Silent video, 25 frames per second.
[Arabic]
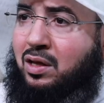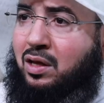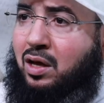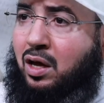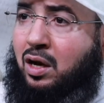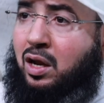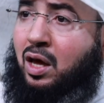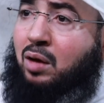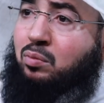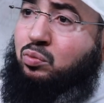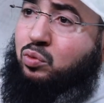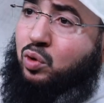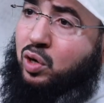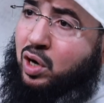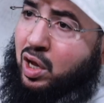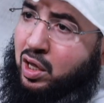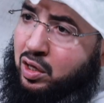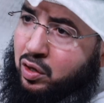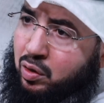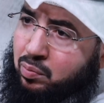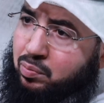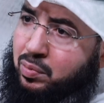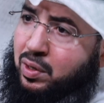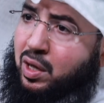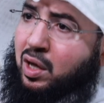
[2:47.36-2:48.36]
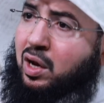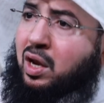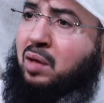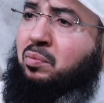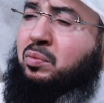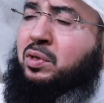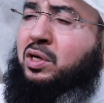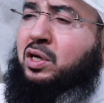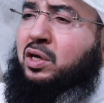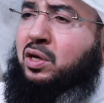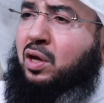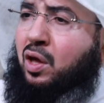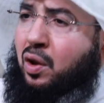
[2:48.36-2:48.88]
الحمد لله رب
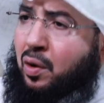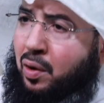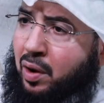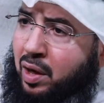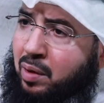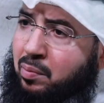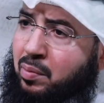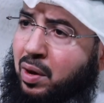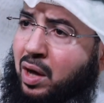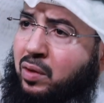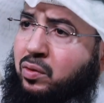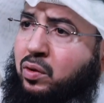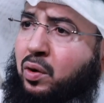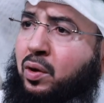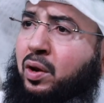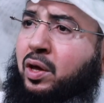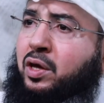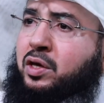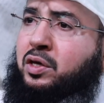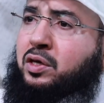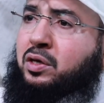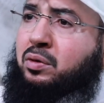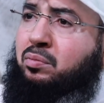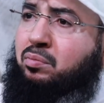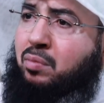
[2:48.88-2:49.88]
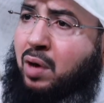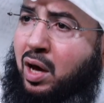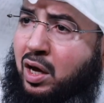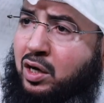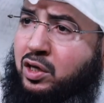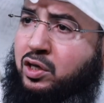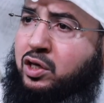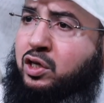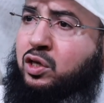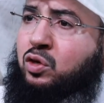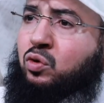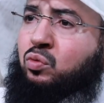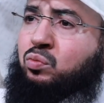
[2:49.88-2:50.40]
العالمين الرحمن الرحيم
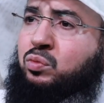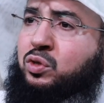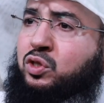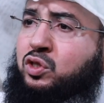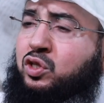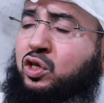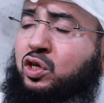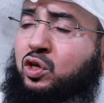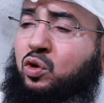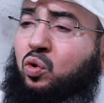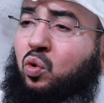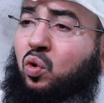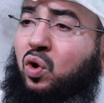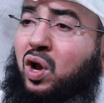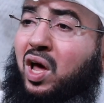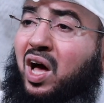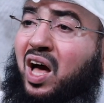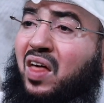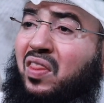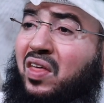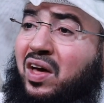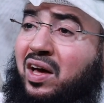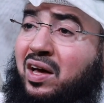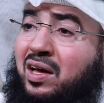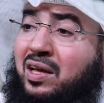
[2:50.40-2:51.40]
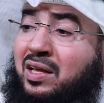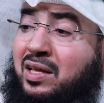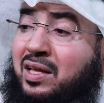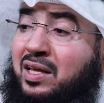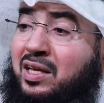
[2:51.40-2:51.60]
مالك يوم الدين كل هذا